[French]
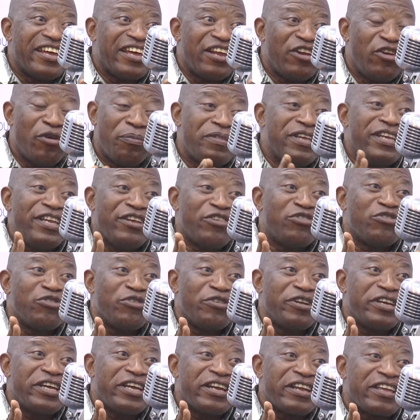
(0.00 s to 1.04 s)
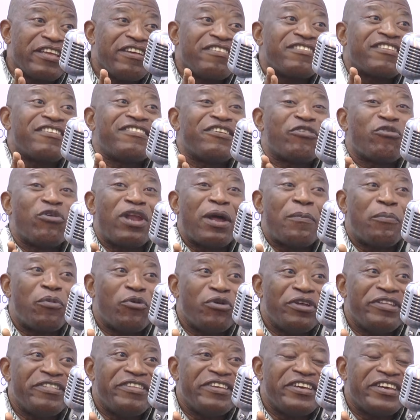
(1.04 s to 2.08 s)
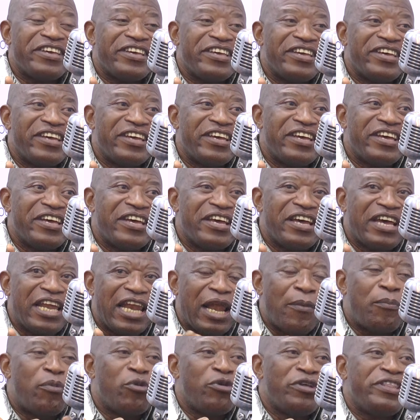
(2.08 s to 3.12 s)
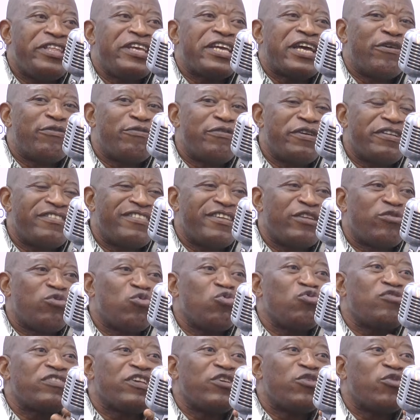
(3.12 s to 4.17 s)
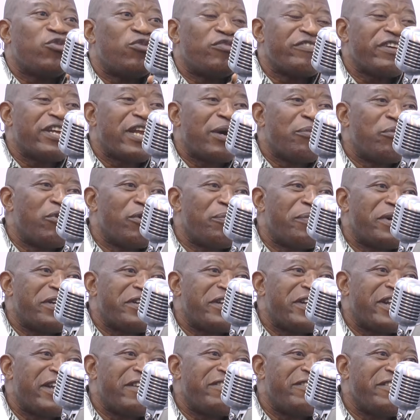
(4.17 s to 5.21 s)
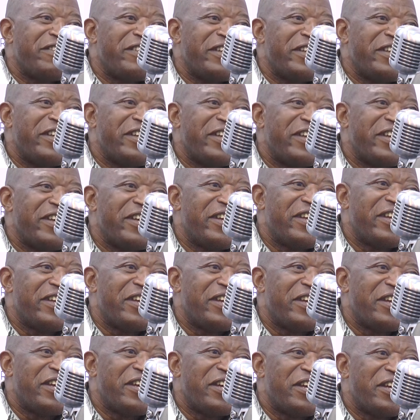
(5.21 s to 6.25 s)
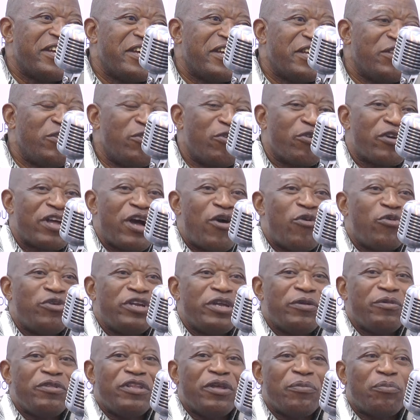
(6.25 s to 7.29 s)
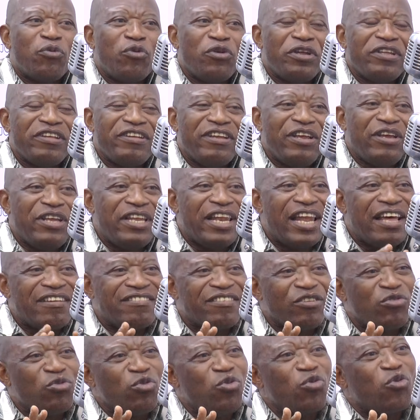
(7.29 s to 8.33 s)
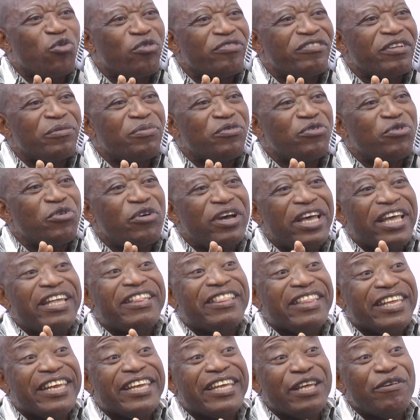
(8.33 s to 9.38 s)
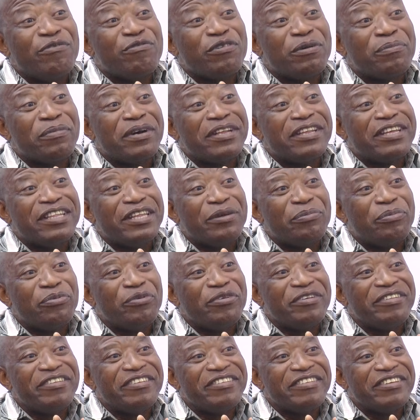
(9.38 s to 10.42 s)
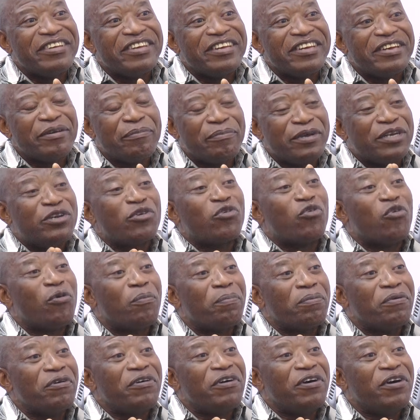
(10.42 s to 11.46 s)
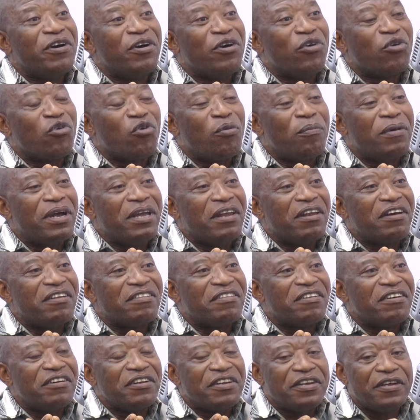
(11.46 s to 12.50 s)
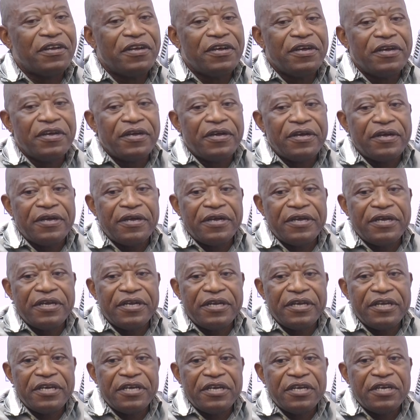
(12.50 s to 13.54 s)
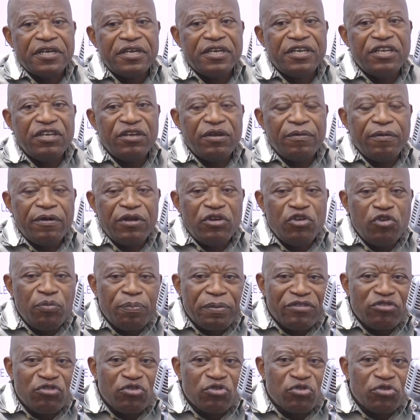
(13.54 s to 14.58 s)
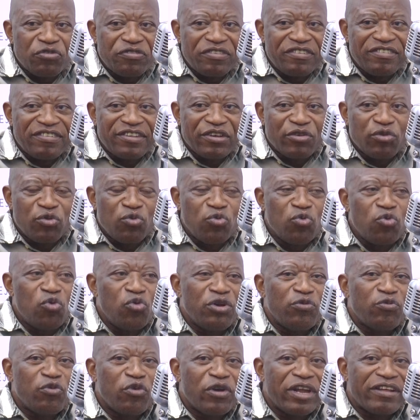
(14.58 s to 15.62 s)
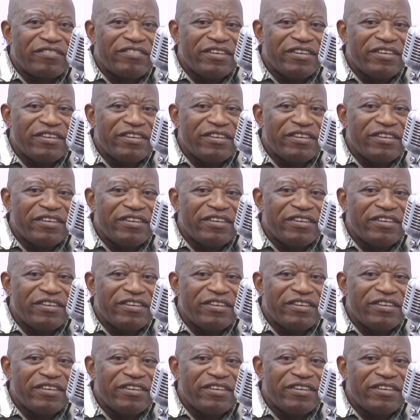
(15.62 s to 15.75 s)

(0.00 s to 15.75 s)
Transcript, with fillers: Le petit dictionnaire, qu'est-ce que c'est que la politique La politique, en fait, c'est tout ce qui concerne la bonne marche de la cité. Donc, quand on dit dépolitiser, là, c'est une conception étriquée vraiment de dépolitiser. Mais je comprends comment ils l'entendent. Et une précision aussi, c'est que nous, au niveau de la